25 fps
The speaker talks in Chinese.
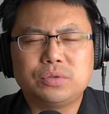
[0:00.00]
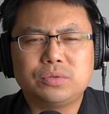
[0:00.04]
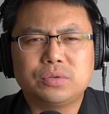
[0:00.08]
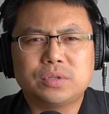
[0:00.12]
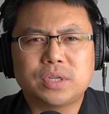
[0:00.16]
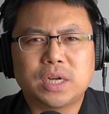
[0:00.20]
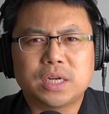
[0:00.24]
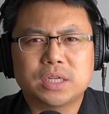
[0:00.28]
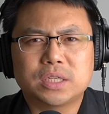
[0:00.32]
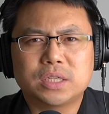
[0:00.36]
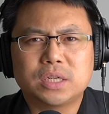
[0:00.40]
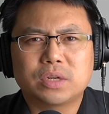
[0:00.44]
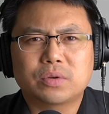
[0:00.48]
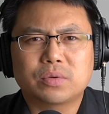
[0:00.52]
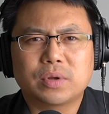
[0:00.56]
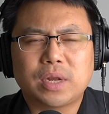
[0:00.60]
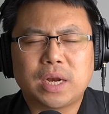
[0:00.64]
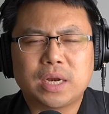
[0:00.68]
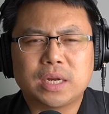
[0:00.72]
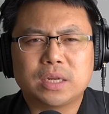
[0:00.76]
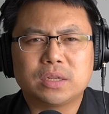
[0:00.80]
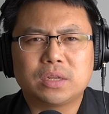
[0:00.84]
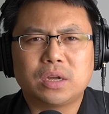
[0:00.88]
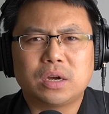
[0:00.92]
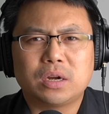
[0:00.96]
举产生的国家
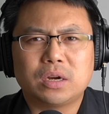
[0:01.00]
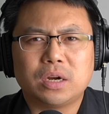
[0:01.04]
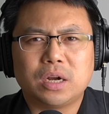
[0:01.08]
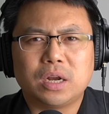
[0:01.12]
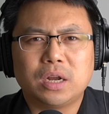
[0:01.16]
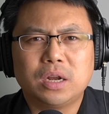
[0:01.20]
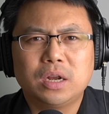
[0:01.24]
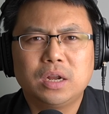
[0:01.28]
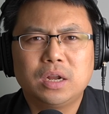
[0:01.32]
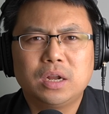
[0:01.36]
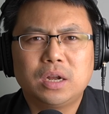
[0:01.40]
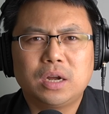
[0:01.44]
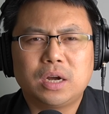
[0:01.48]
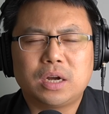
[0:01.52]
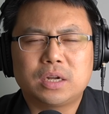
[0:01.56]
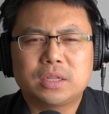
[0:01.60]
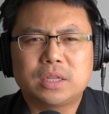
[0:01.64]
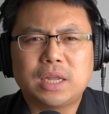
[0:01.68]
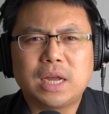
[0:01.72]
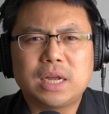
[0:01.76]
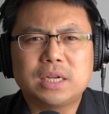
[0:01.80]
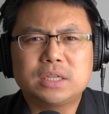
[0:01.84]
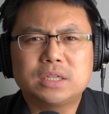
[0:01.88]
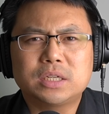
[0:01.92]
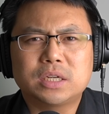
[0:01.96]
领导人啊，
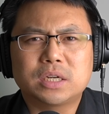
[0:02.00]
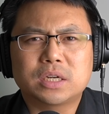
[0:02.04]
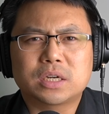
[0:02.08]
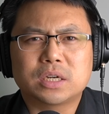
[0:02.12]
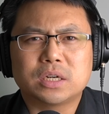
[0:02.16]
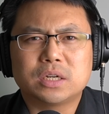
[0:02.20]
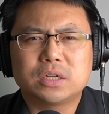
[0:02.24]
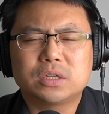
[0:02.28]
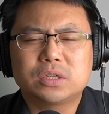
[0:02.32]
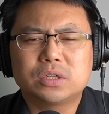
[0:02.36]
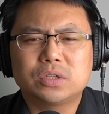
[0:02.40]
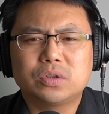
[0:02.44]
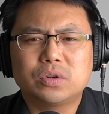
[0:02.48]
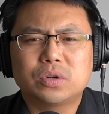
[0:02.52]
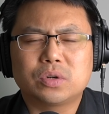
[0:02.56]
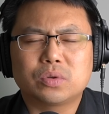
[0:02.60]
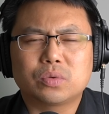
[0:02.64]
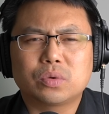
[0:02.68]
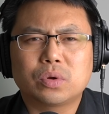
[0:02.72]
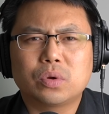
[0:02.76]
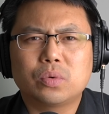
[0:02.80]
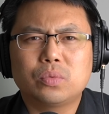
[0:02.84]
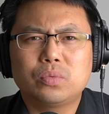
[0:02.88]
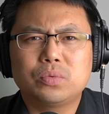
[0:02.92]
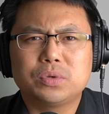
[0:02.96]
当然这个可能是有很
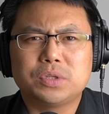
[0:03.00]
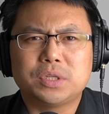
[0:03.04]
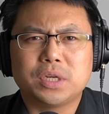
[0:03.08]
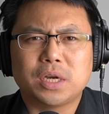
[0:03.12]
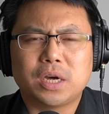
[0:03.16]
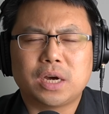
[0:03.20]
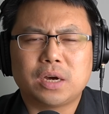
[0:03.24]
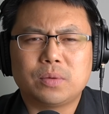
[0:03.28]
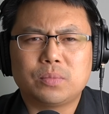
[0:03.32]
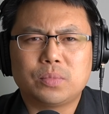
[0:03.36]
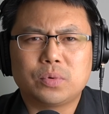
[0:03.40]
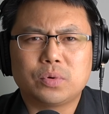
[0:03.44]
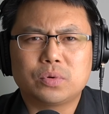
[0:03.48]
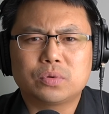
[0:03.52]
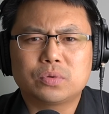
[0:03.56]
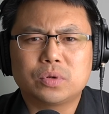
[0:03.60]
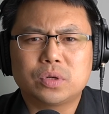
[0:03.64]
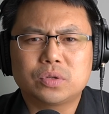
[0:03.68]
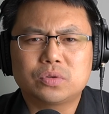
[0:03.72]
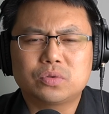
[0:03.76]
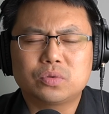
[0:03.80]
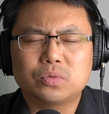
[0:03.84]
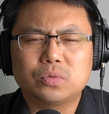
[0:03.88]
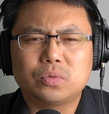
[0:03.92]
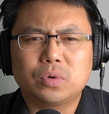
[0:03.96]
多的误解啊，比如说
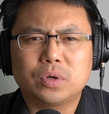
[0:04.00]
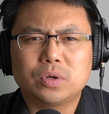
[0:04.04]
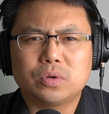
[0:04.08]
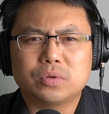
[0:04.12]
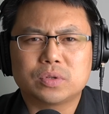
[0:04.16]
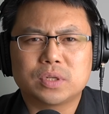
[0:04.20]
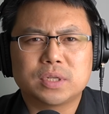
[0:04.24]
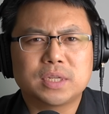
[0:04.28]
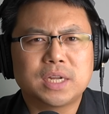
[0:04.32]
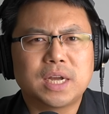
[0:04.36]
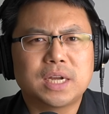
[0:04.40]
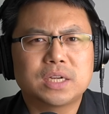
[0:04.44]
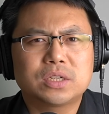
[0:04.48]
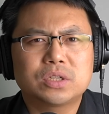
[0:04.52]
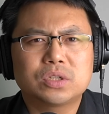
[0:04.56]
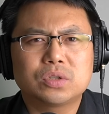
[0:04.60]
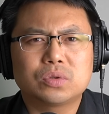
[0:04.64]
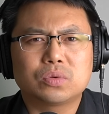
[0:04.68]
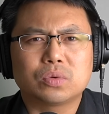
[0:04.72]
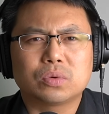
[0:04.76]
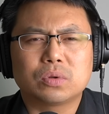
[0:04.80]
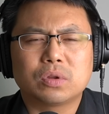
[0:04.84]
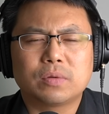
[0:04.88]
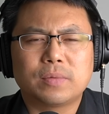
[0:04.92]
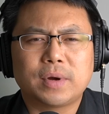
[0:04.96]
中国有人大制
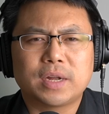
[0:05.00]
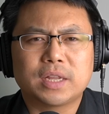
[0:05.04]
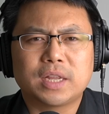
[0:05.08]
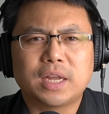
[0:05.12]
度，对吧？